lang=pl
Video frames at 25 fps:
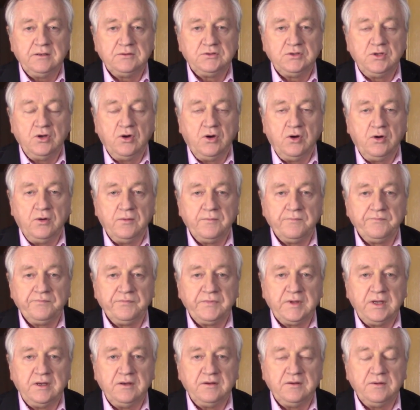to
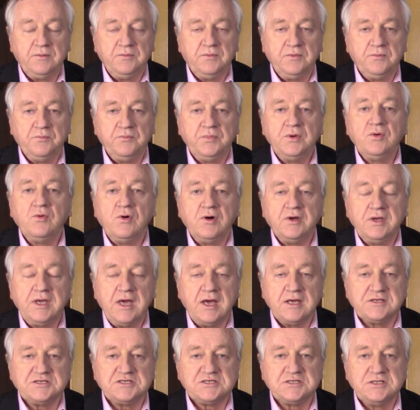mm, było
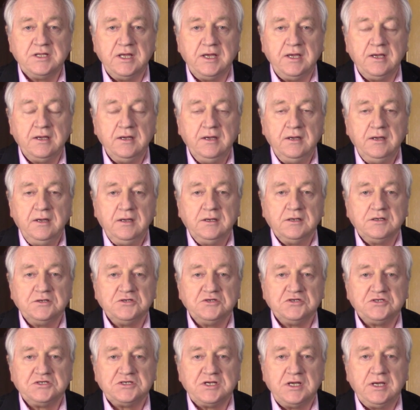jasne,
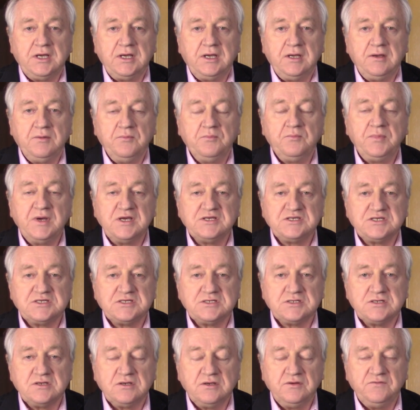że
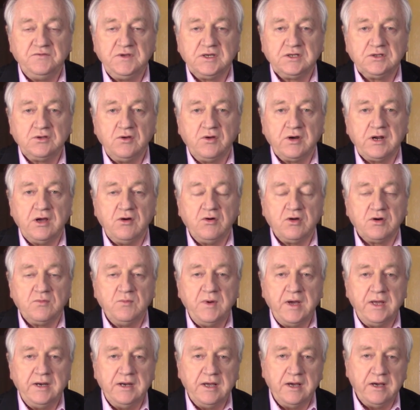bez Wiktora
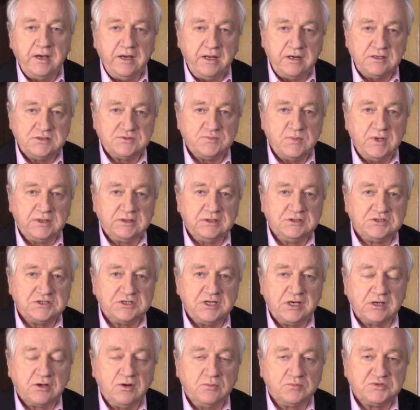Orbana,
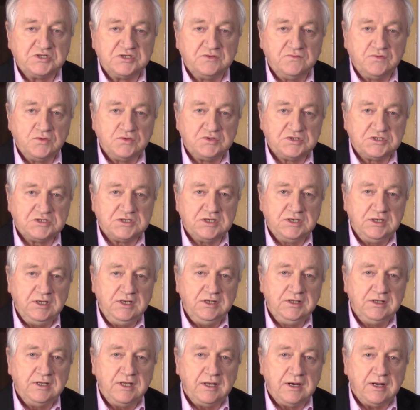charyzmatycznego przywódcy i
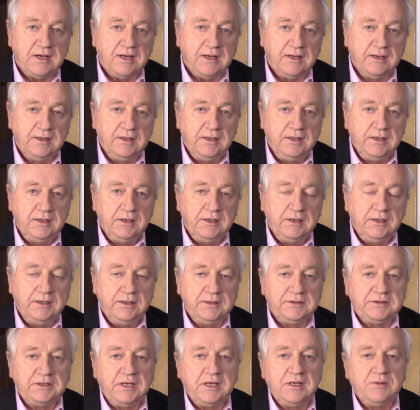lidera
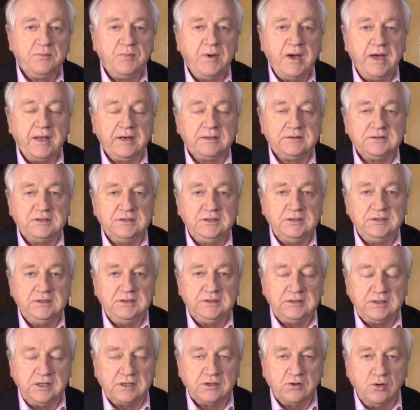e, tej partii
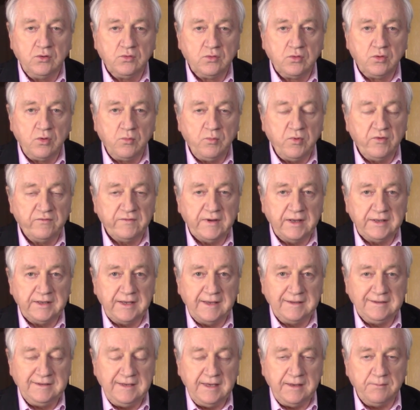i tego
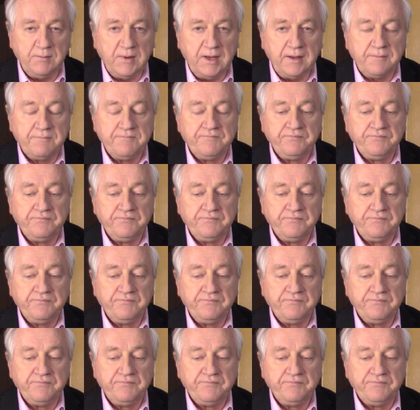ugrupowania nie ma.